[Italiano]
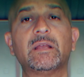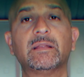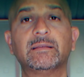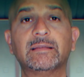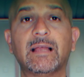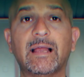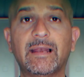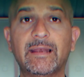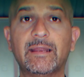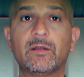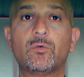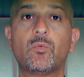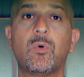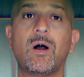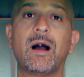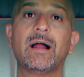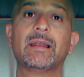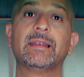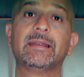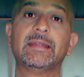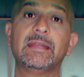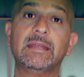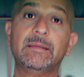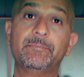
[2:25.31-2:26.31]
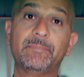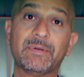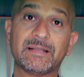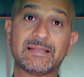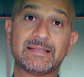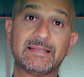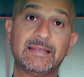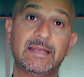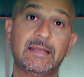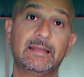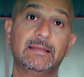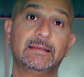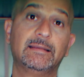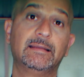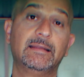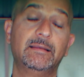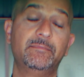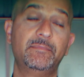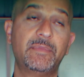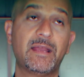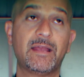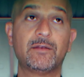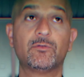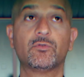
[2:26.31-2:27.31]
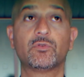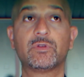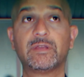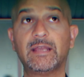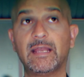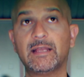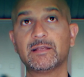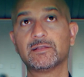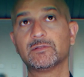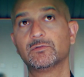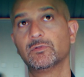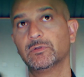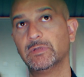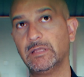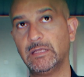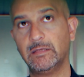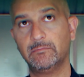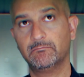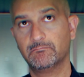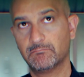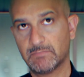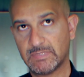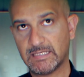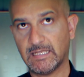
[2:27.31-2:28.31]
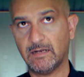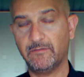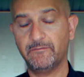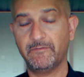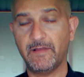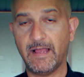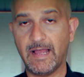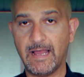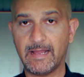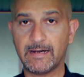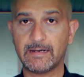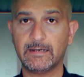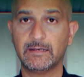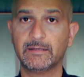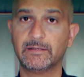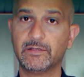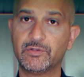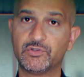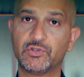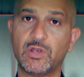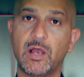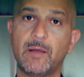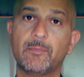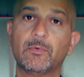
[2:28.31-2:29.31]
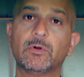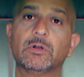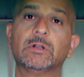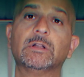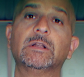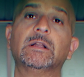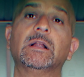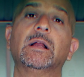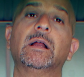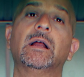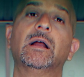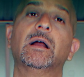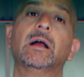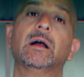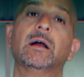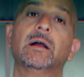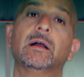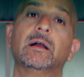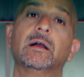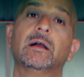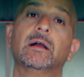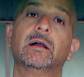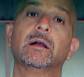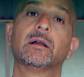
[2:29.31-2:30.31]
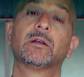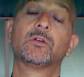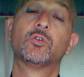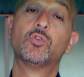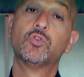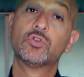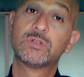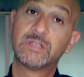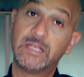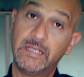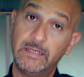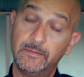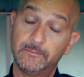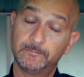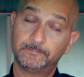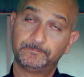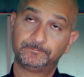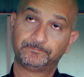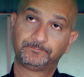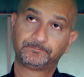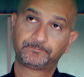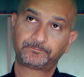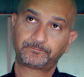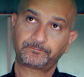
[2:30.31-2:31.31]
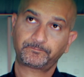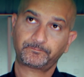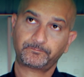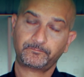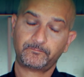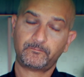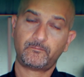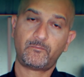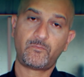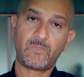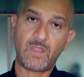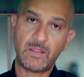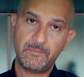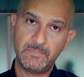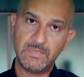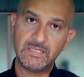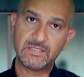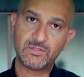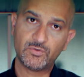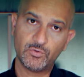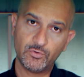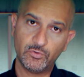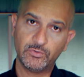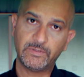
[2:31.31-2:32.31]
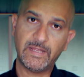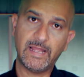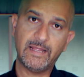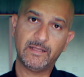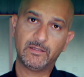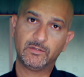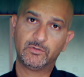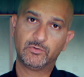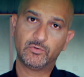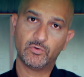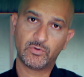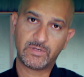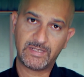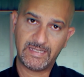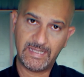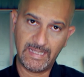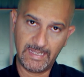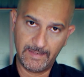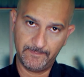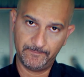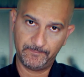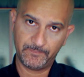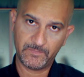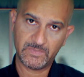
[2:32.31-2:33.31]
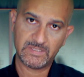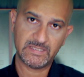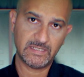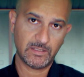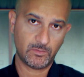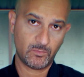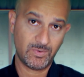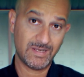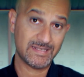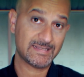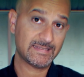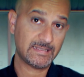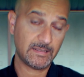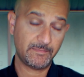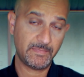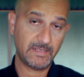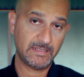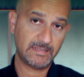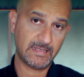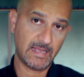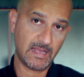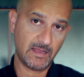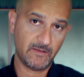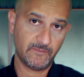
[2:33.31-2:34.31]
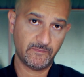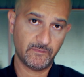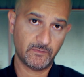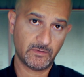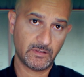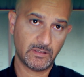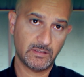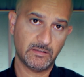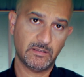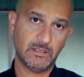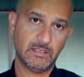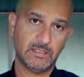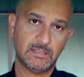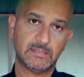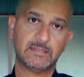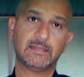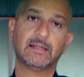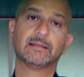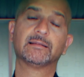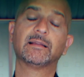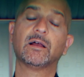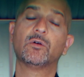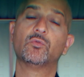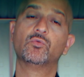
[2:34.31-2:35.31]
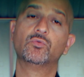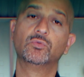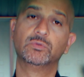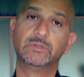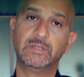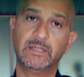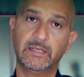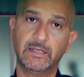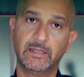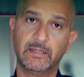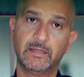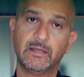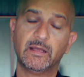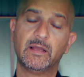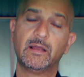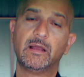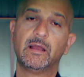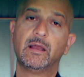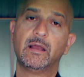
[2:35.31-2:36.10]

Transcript: dalle quali i pazienti mi hanno chiesto di salvarle, diciamo. Eh, così mi sono detto che se questa metafora stata utile